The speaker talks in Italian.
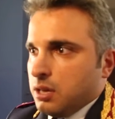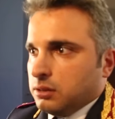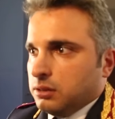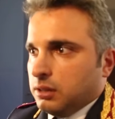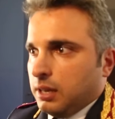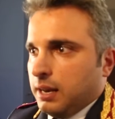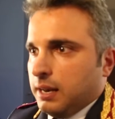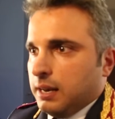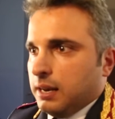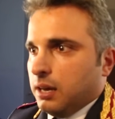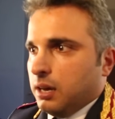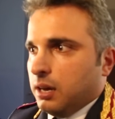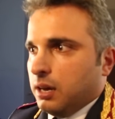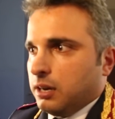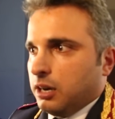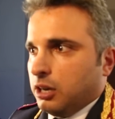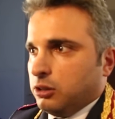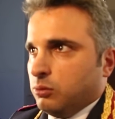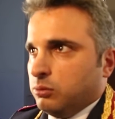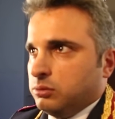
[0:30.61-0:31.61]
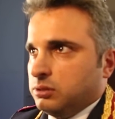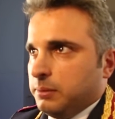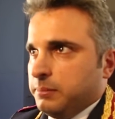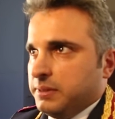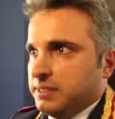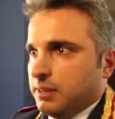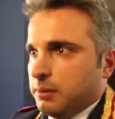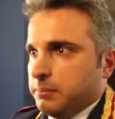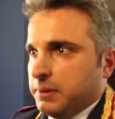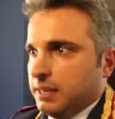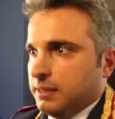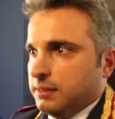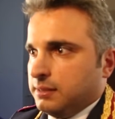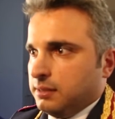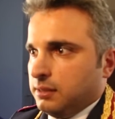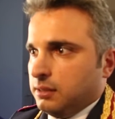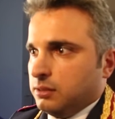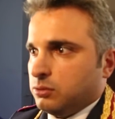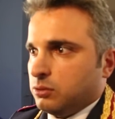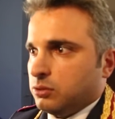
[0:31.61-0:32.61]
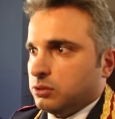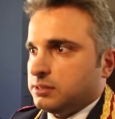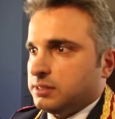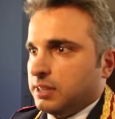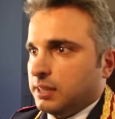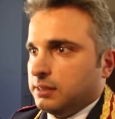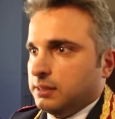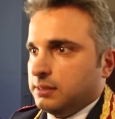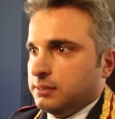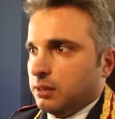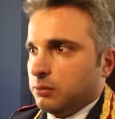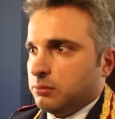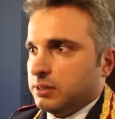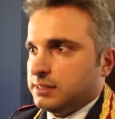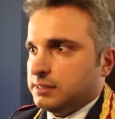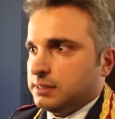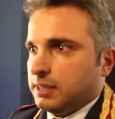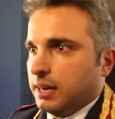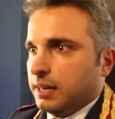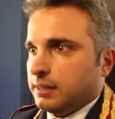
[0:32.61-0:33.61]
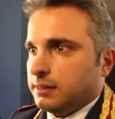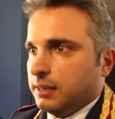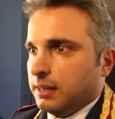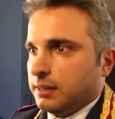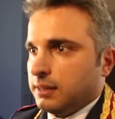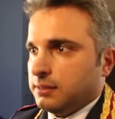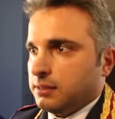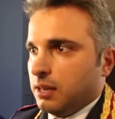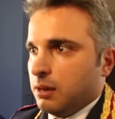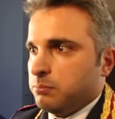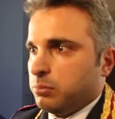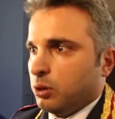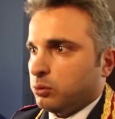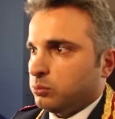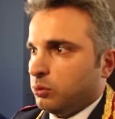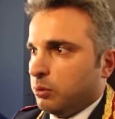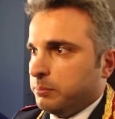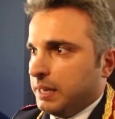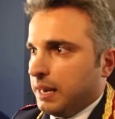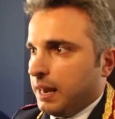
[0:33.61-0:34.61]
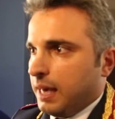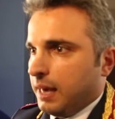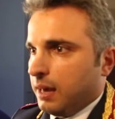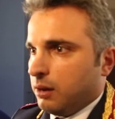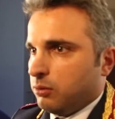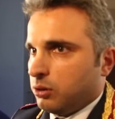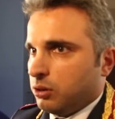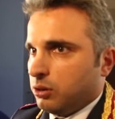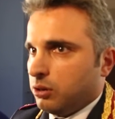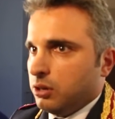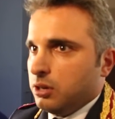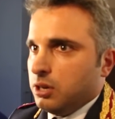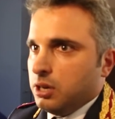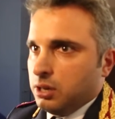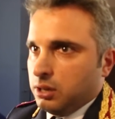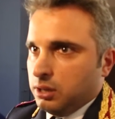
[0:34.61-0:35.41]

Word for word: Nel, negli ultimi sei mesi sono stati sequestrati ad esempio 8.000 euro